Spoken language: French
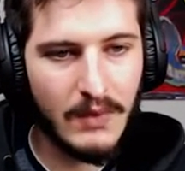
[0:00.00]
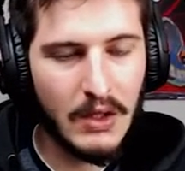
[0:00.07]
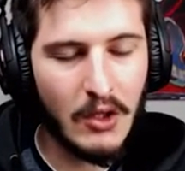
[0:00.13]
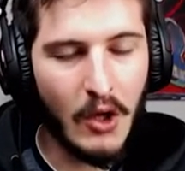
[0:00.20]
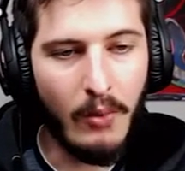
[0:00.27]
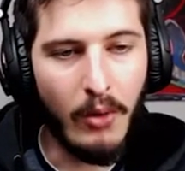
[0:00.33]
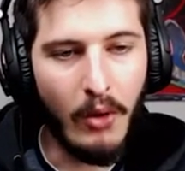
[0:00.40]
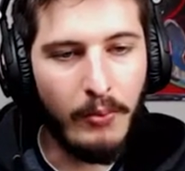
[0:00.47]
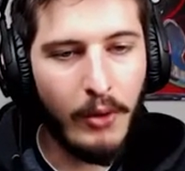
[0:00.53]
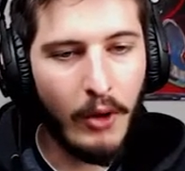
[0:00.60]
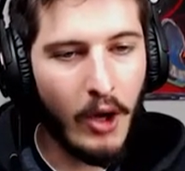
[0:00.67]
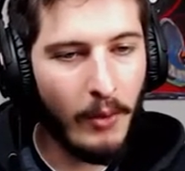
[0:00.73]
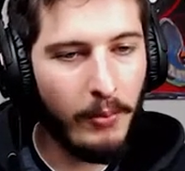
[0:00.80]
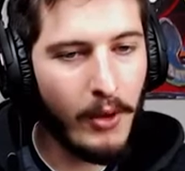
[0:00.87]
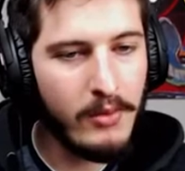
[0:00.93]
Non, bon, pour
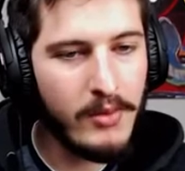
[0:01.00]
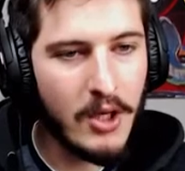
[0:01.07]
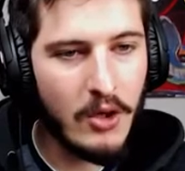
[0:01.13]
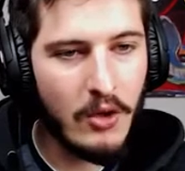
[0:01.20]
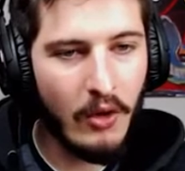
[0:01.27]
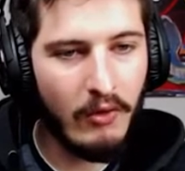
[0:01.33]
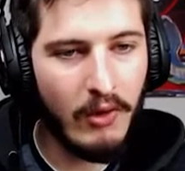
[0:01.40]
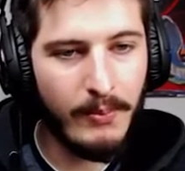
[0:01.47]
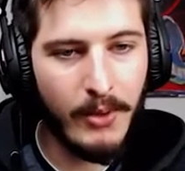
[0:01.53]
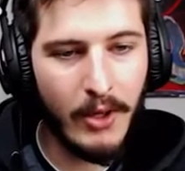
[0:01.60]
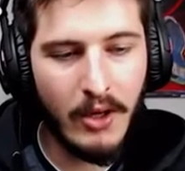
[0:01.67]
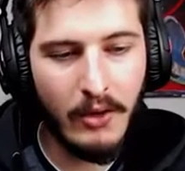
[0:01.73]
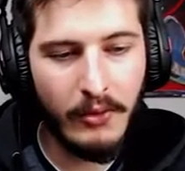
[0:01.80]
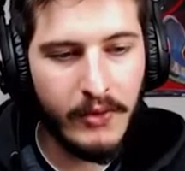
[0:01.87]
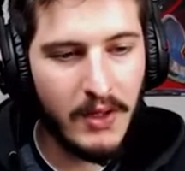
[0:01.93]
leur premier jour, on va pas
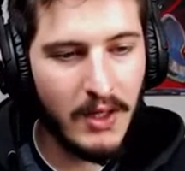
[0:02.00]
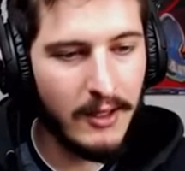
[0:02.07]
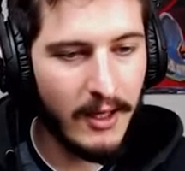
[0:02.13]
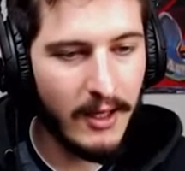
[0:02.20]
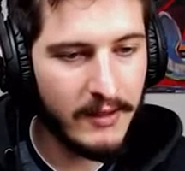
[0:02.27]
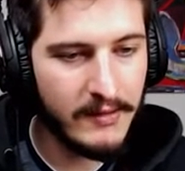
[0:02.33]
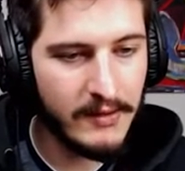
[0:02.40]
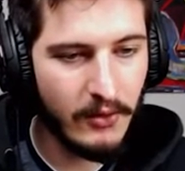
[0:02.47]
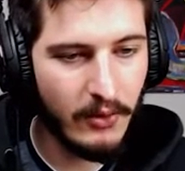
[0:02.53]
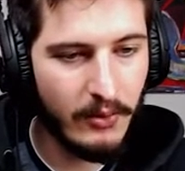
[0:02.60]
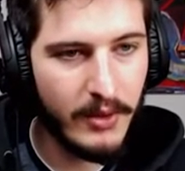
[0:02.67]
leur filer de ration,